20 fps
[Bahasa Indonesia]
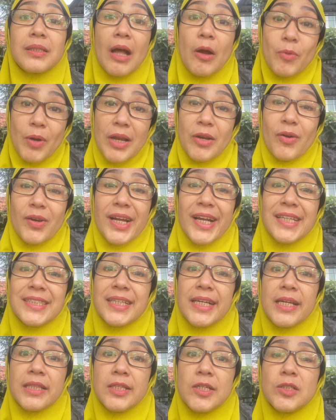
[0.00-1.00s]
tahu kan orang
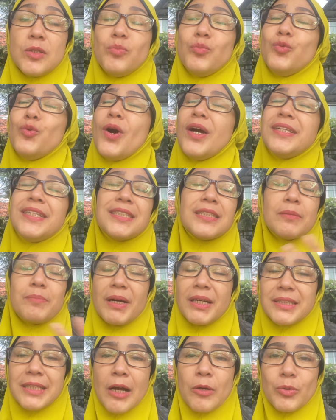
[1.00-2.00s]
anxiety semuanya
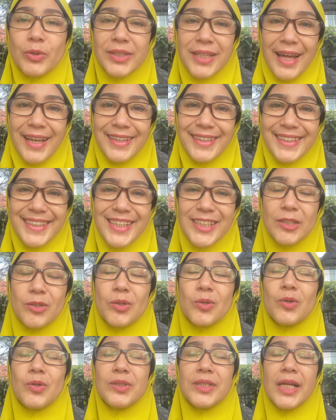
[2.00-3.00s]
serba ketakutan gitu
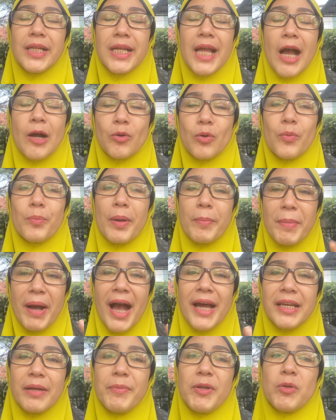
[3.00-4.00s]
loh jadi aku
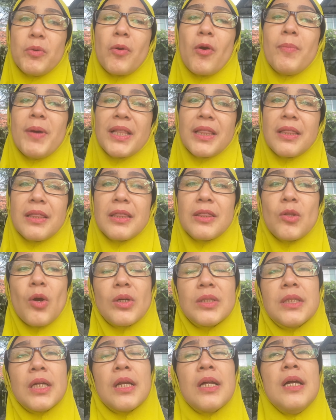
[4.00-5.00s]
memang ada minum obat
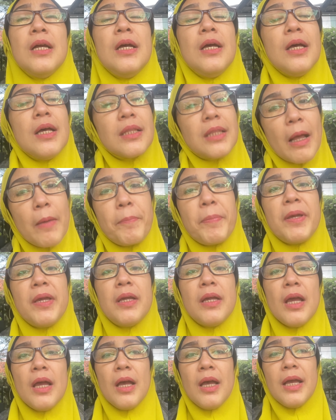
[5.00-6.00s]
dokter
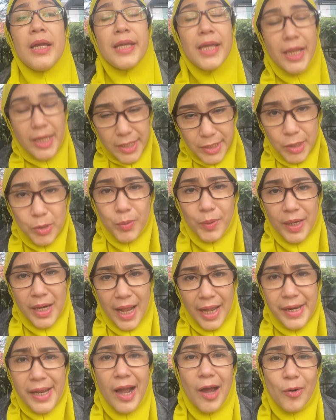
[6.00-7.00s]
tapi ya di situ
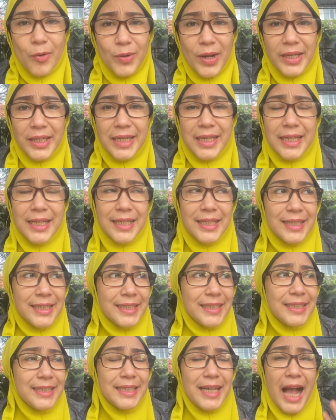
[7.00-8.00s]
kadang-kadang kalau lagi
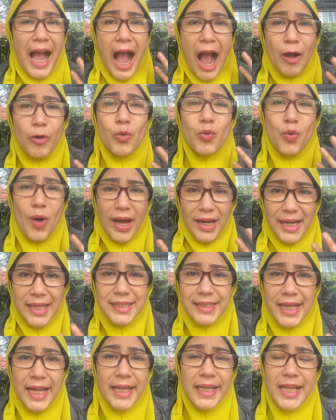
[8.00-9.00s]
aku
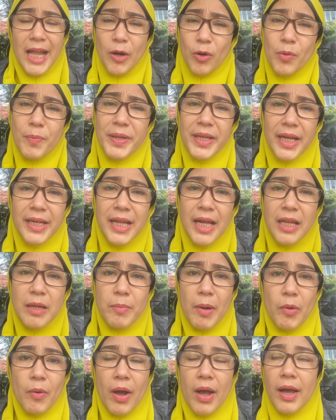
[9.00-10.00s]
waras kayak gini aku menyadari
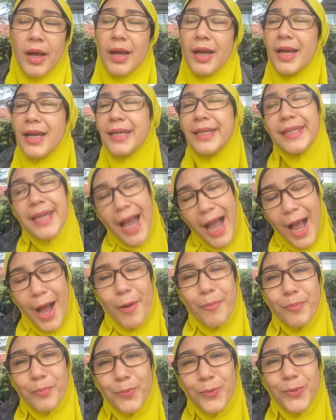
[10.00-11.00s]
bahwa ya
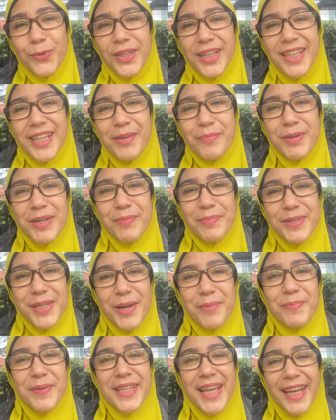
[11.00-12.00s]
ampun ini
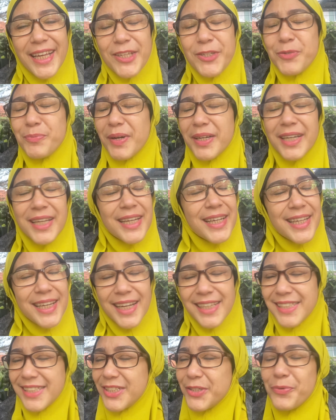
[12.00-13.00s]
bener-bener penyakit cuma gara-gara
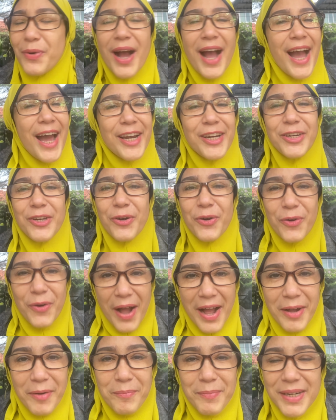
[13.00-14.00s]
kejiwaan
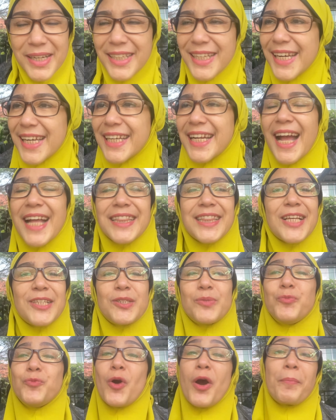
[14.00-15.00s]
doang bener kata
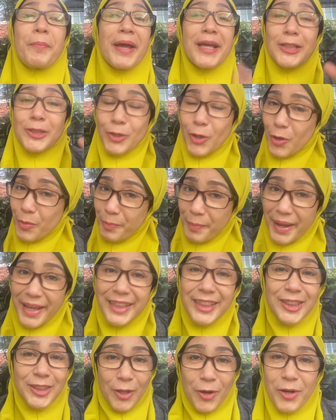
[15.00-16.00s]
semua
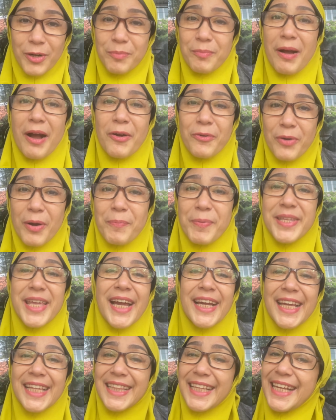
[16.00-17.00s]
mentor-mentor bahwa
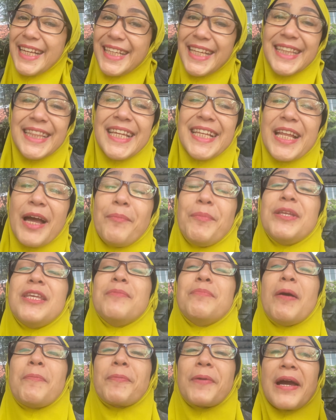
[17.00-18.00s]
penyakit ini tidak
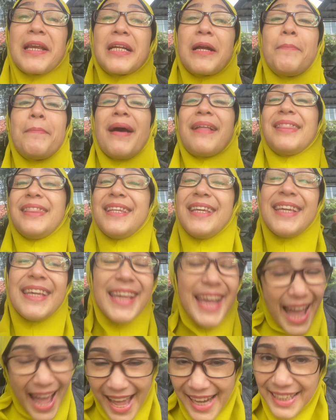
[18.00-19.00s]
menyebabkan
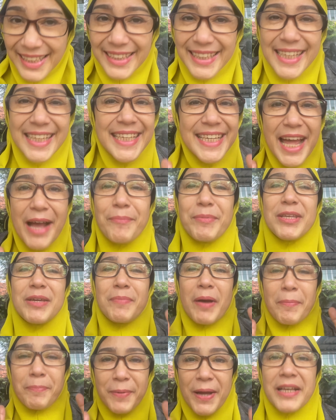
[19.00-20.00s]
kematian tidak
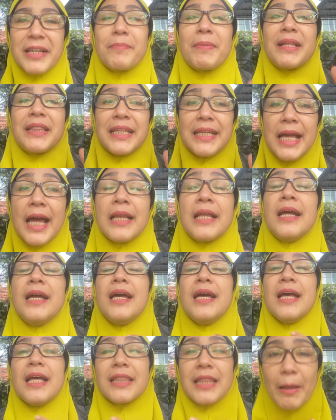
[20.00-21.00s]
menyebabkan kematian
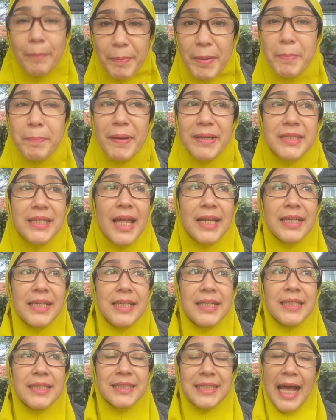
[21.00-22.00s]
tapi pas
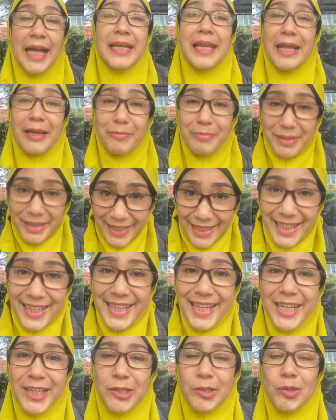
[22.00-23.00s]
lagi sadar
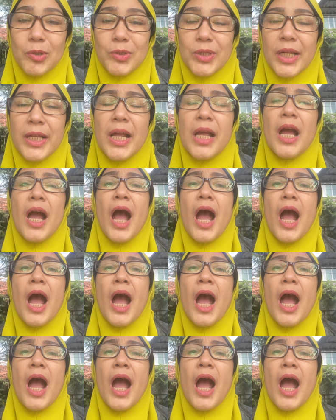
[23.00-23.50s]
begini gitu loh jadi